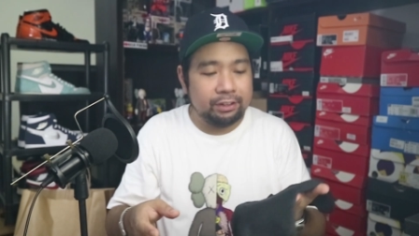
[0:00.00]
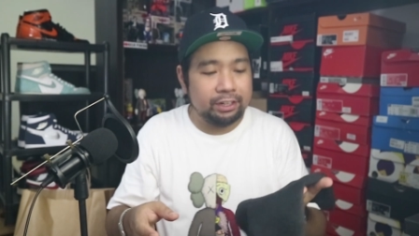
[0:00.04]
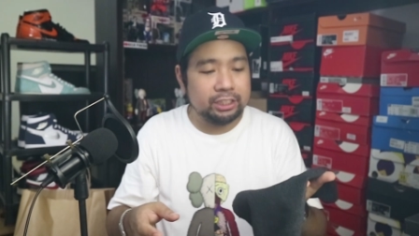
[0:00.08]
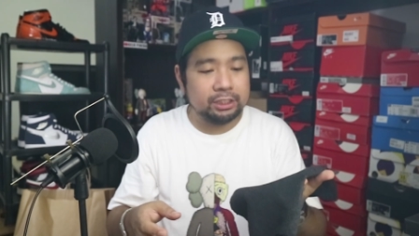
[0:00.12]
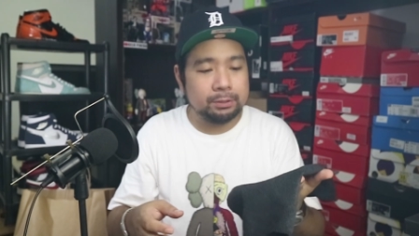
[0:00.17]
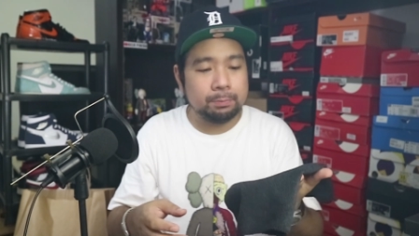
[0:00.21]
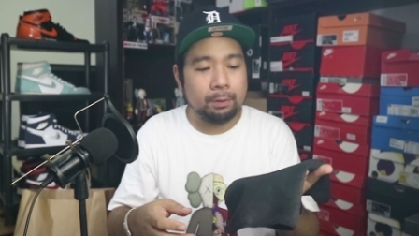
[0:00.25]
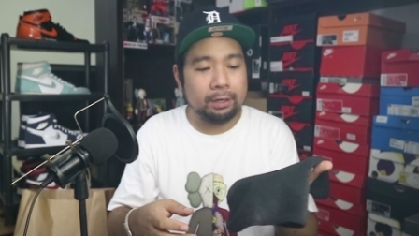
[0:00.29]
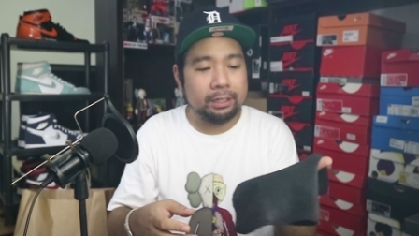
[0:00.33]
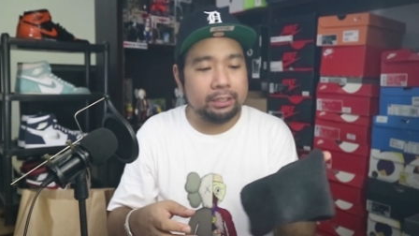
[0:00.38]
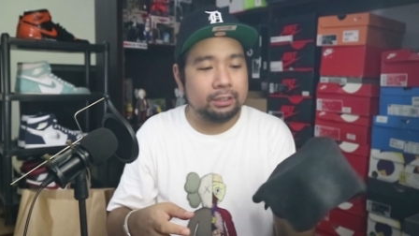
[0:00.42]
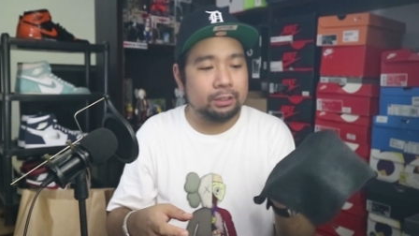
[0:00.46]
very
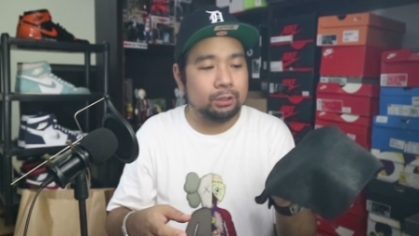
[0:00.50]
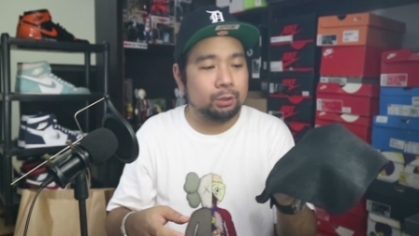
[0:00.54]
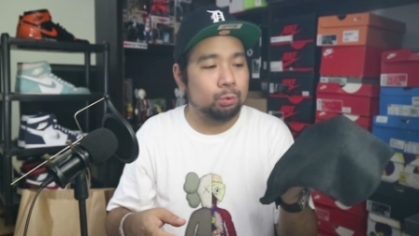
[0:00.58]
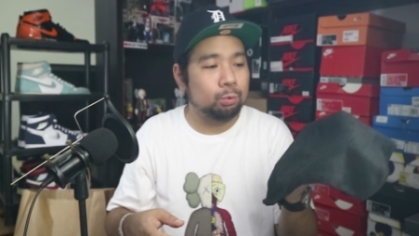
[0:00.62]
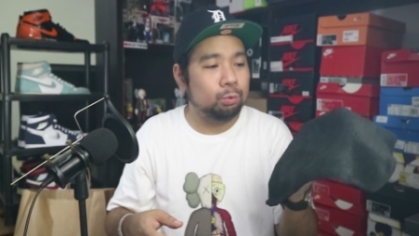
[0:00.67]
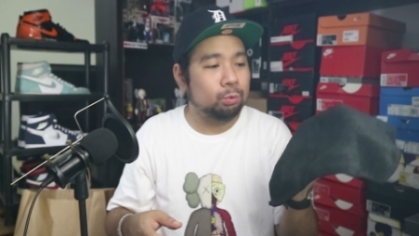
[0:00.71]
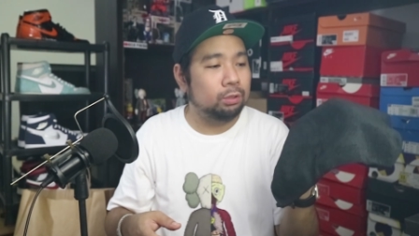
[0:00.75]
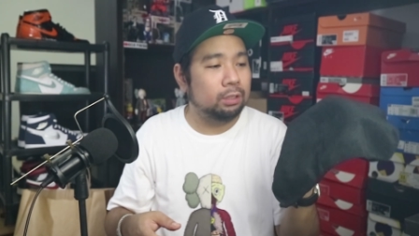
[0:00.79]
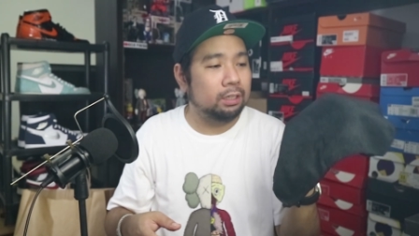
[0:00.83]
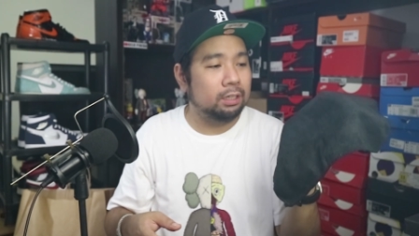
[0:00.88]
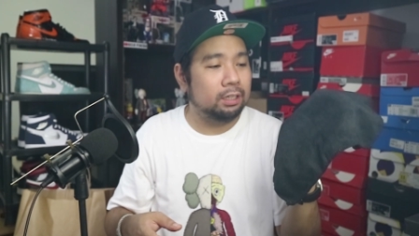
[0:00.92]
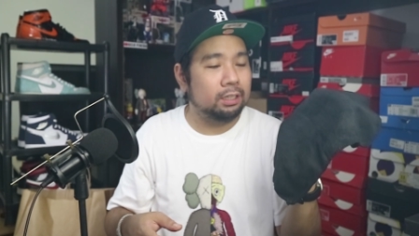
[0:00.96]
smart
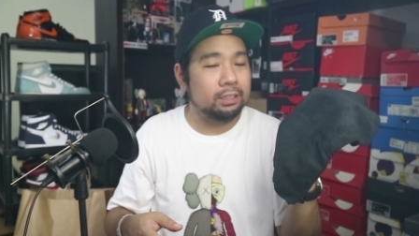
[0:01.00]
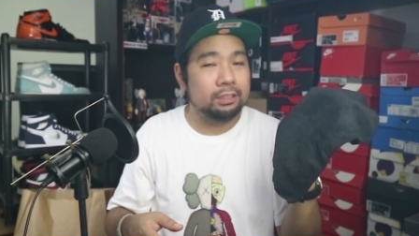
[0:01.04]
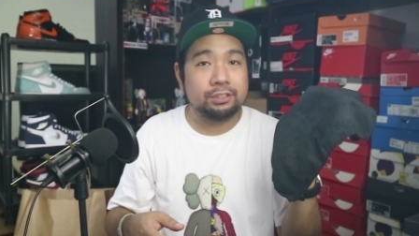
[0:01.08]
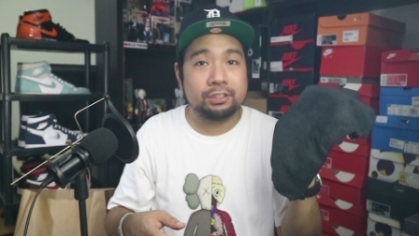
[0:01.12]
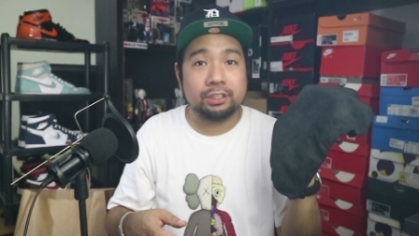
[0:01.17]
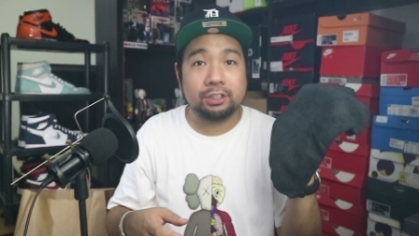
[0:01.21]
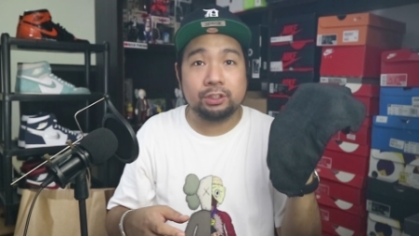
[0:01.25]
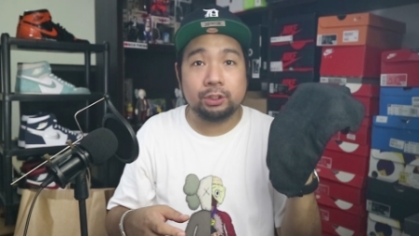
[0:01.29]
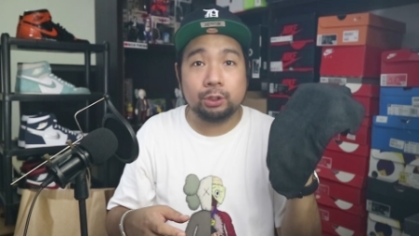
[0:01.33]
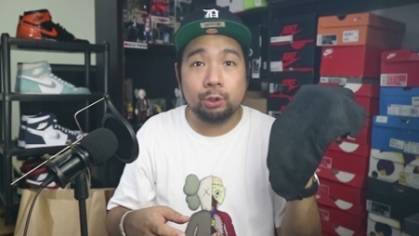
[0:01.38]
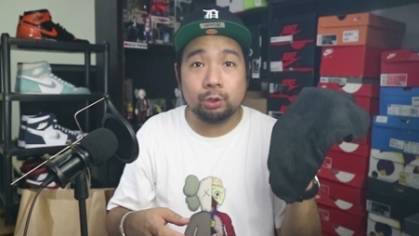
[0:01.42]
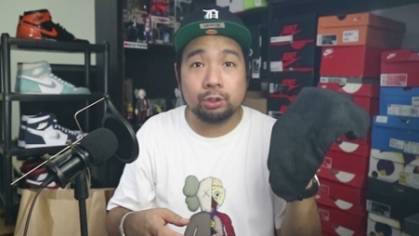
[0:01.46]
to uh,
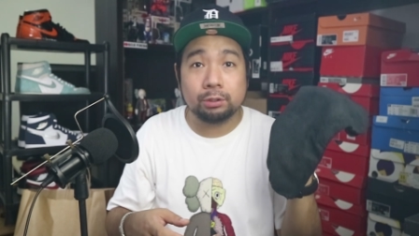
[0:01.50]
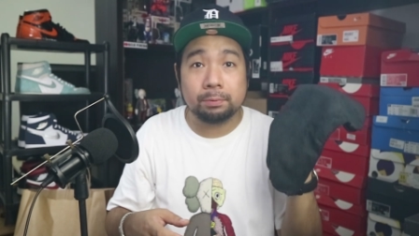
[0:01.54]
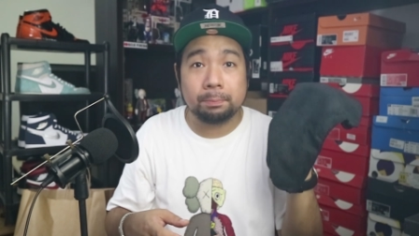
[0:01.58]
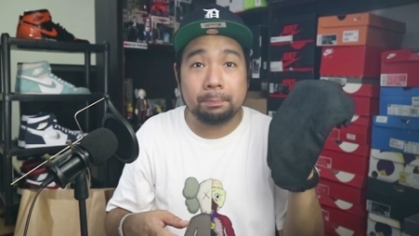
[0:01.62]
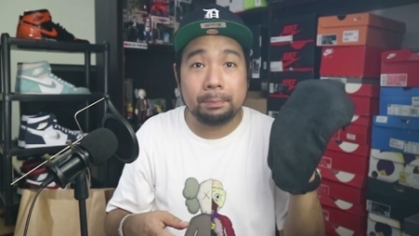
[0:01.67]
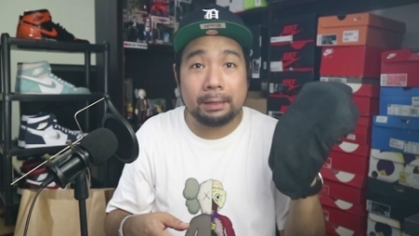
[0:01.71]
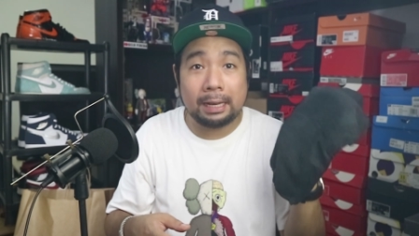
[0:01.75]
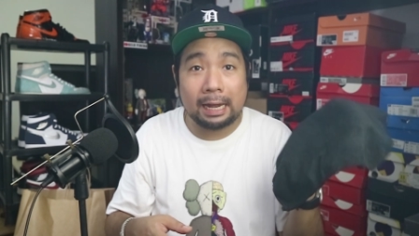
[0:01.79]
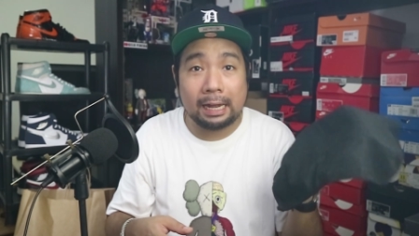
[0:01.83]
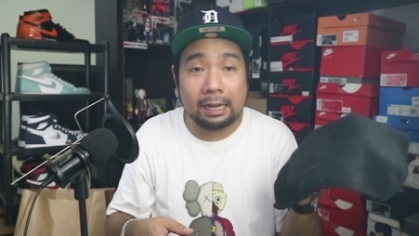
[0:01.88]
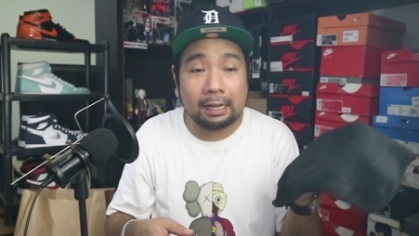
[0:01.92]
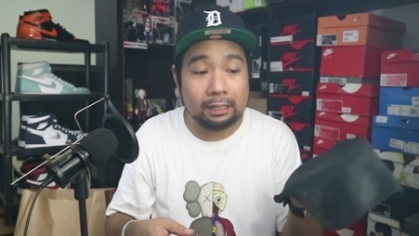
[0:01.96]
just use
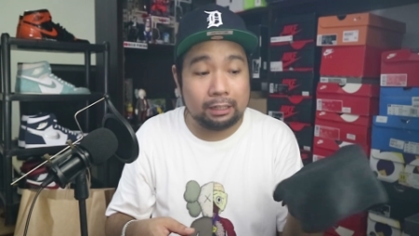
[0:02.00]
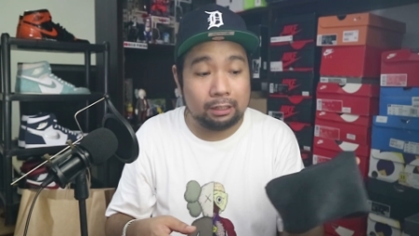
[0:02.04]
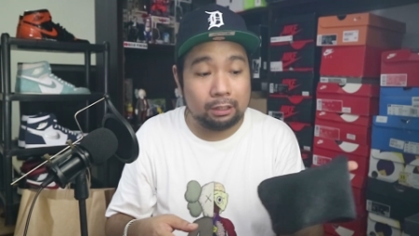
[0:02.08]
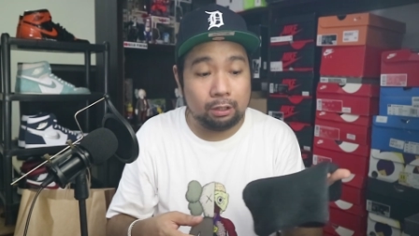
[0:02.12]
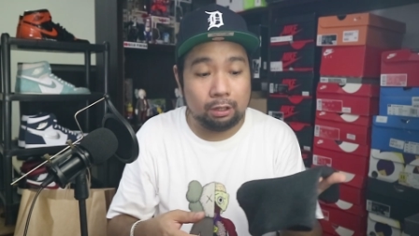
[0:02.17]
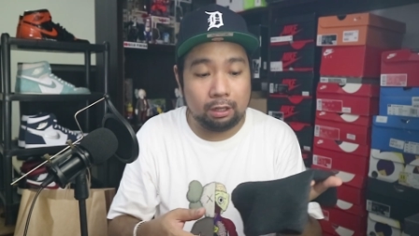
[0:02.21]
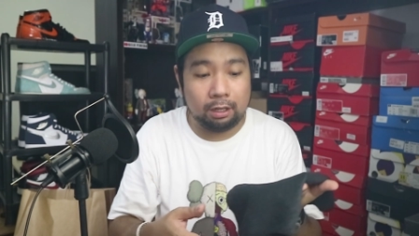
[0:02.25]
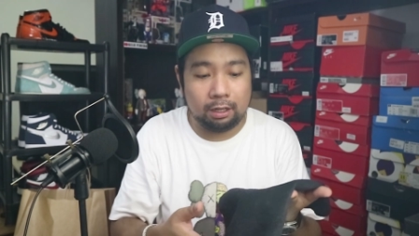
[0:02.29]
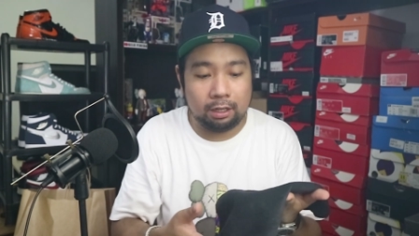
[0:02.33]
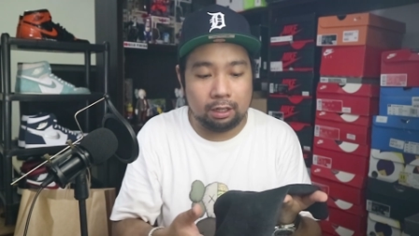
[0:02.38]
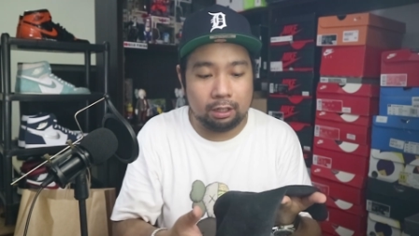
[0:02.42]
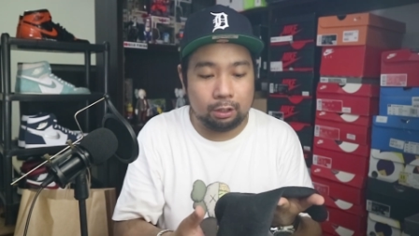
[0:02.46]
black
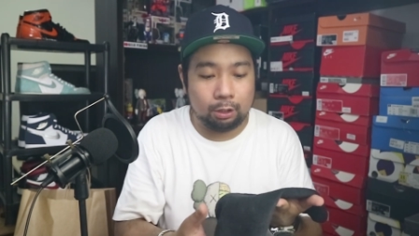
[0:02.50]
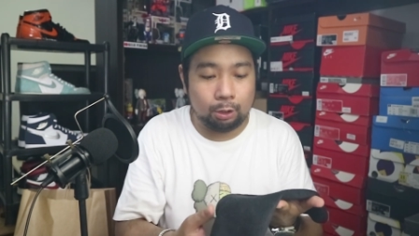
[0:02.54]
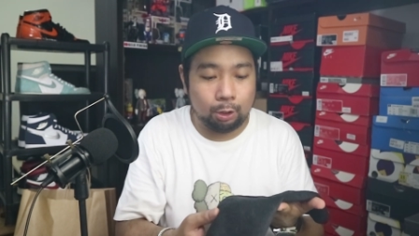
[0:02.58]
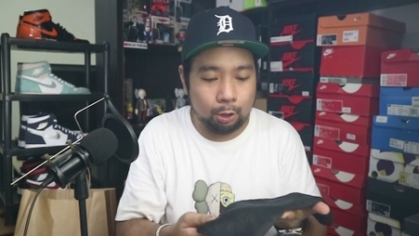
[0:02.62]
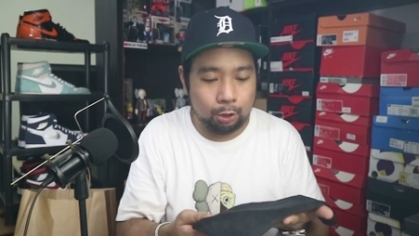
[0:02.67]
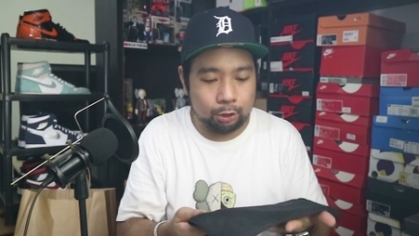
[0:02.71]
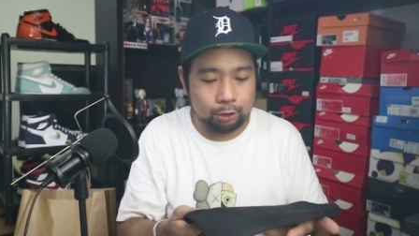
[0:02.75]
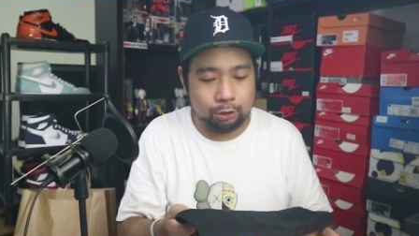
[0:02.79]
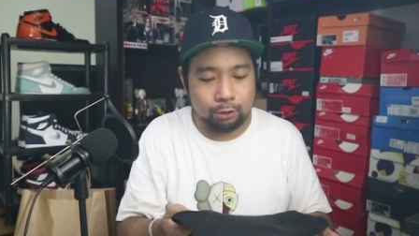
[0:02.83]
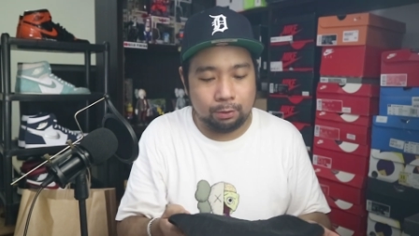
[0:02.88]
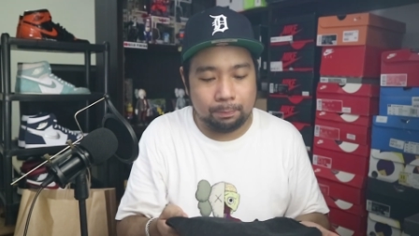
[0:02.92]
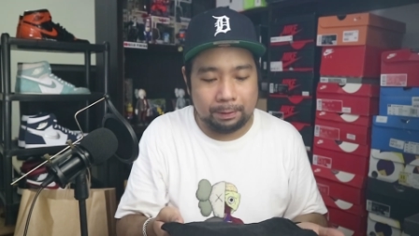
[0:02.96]
uh,
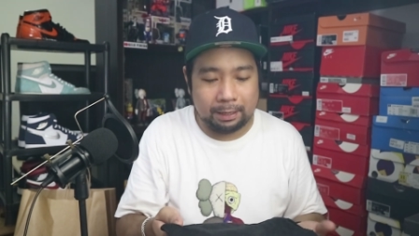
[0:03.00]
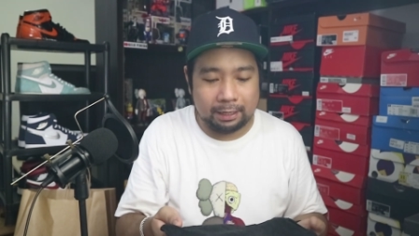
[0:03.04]
cloth, no?